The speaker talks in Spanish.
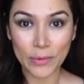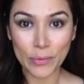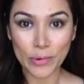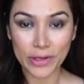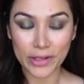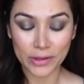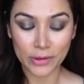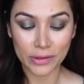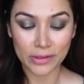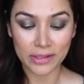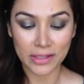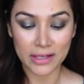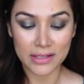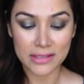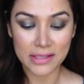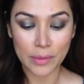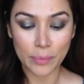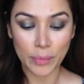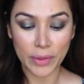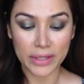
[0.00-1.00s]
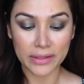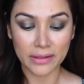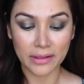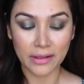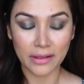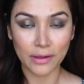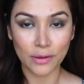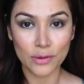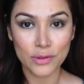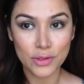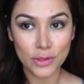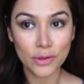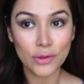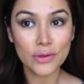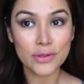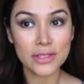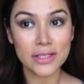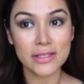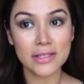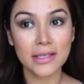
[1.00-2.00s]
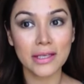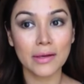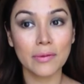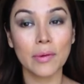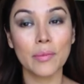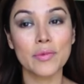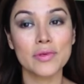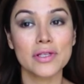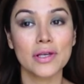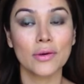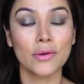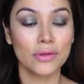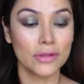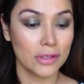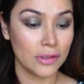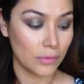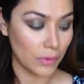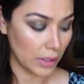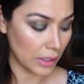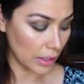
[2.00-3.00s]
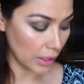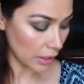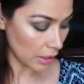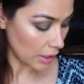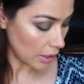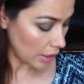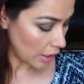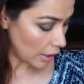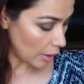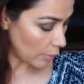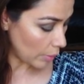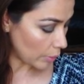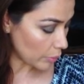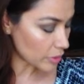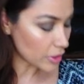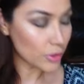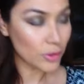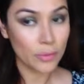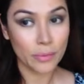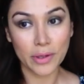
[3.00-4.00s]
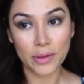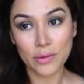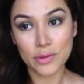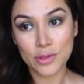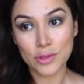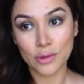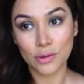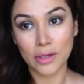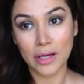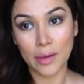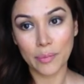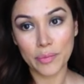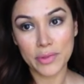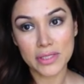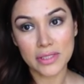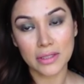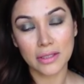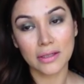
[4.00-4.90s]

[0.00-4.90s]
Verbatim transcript: un poquito atrás la parte de los ojos, así que vamos a continuarla. Vamos a tomar nuestro lápiz